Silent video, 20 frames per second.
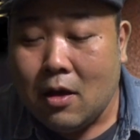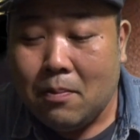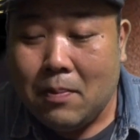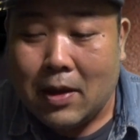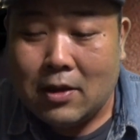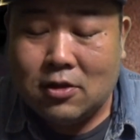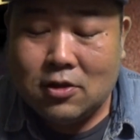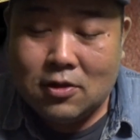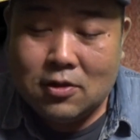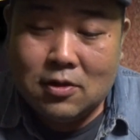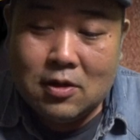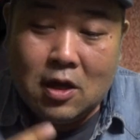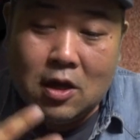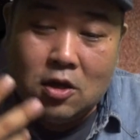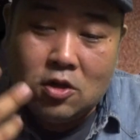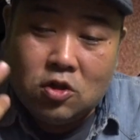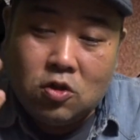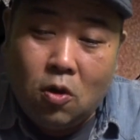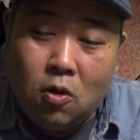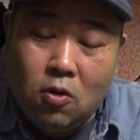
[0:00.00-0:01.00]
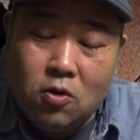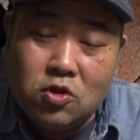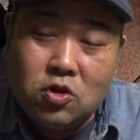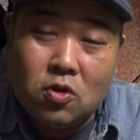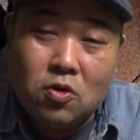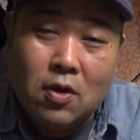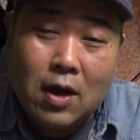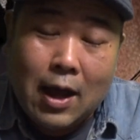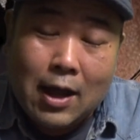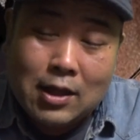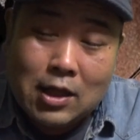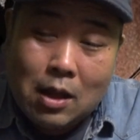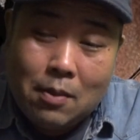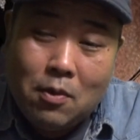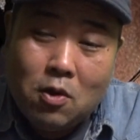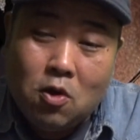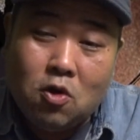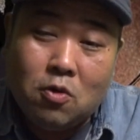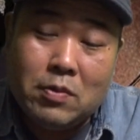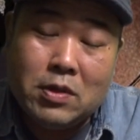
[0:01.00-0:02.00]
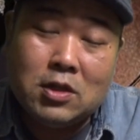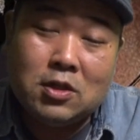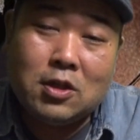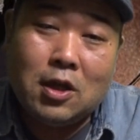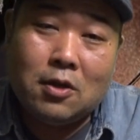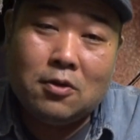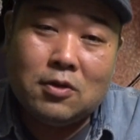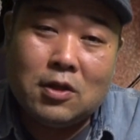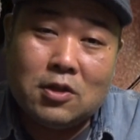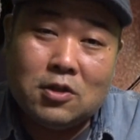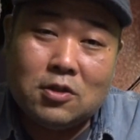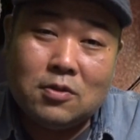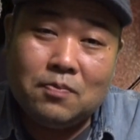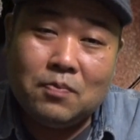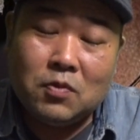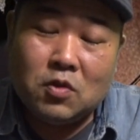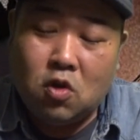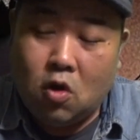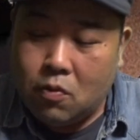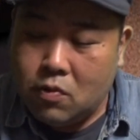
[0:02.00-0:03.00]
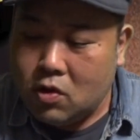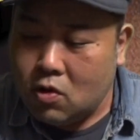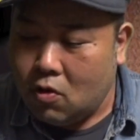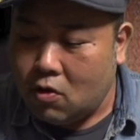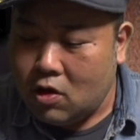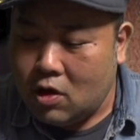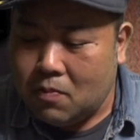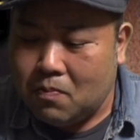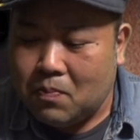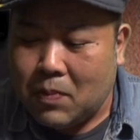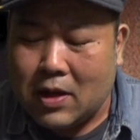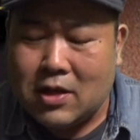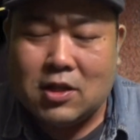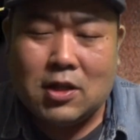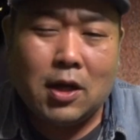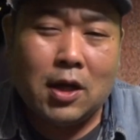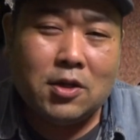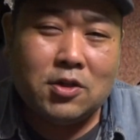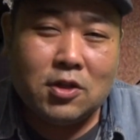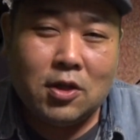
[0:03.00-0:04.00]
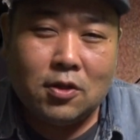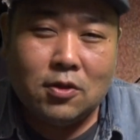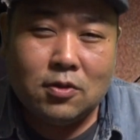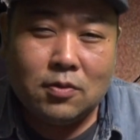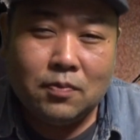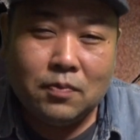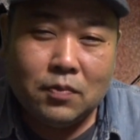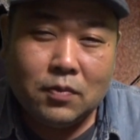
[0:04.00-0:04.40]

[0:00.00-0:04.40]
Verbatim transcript: まず、少女の頭を見つけるんです。ゴミをいっぱい探してる。